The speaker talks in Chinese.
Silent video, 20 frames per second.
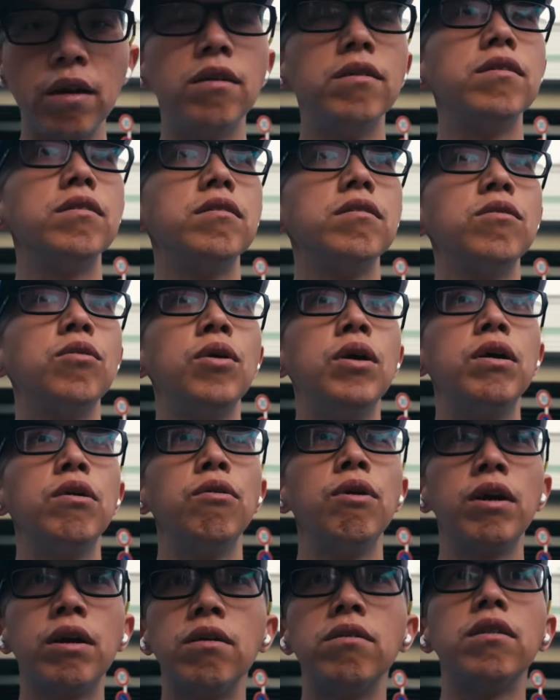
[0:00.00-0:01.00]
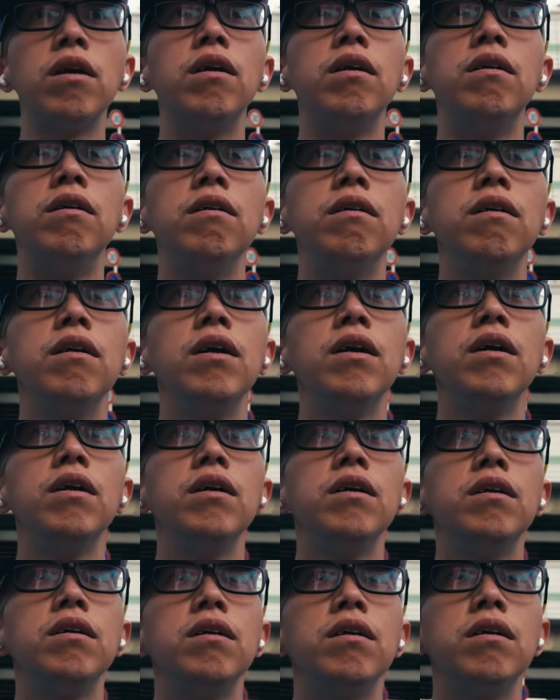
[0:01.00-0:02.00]
更会会更疼，
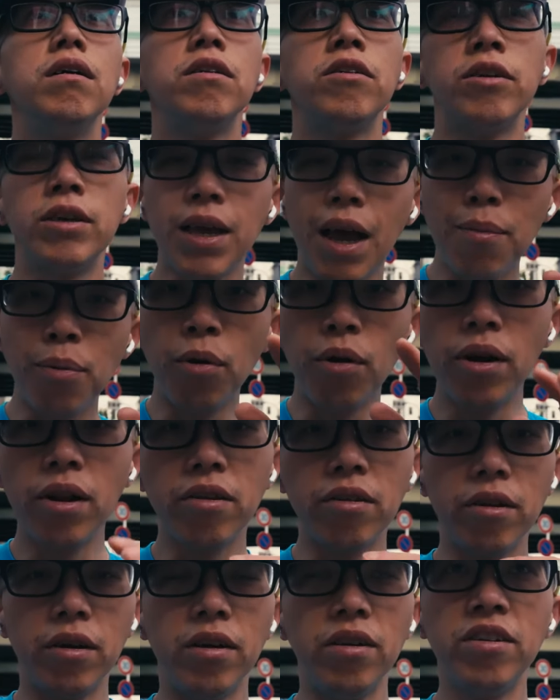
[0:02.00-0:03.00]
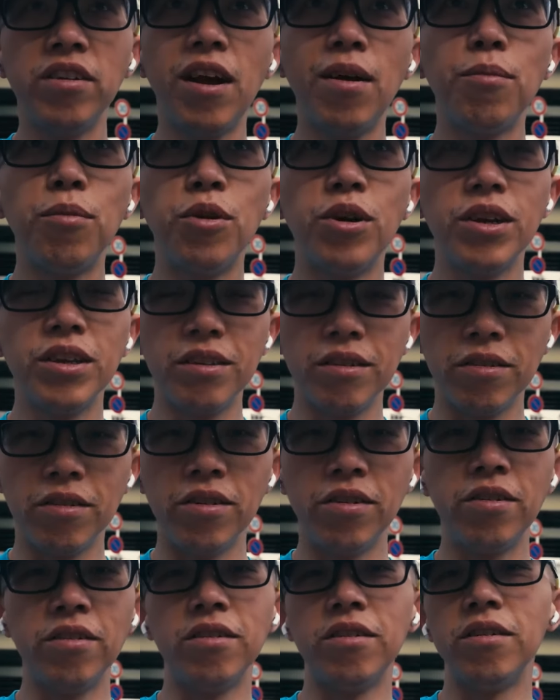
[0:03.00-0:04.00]
就是下坡的时候，上坡其
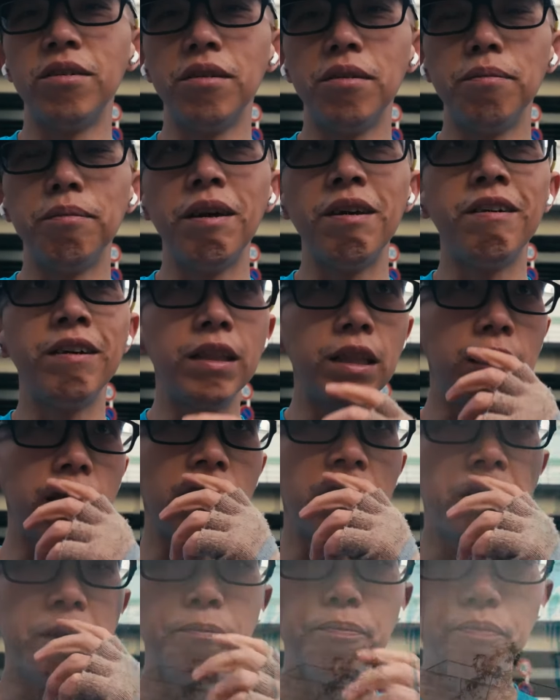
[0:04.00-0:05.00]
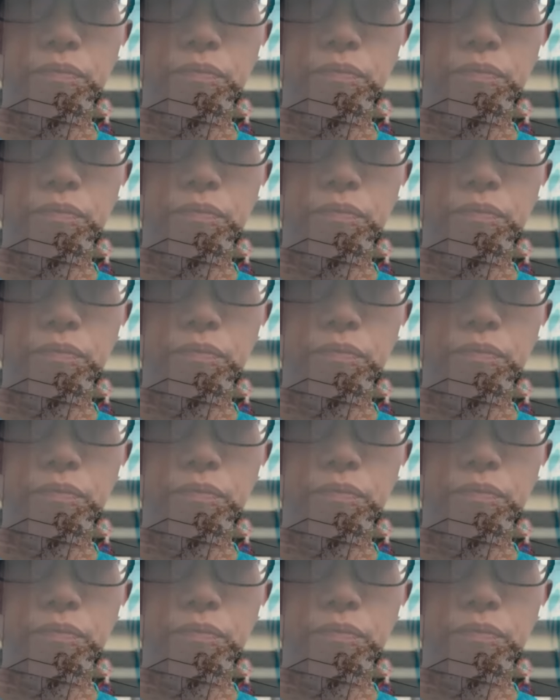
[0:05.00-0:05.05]
实是没问题的。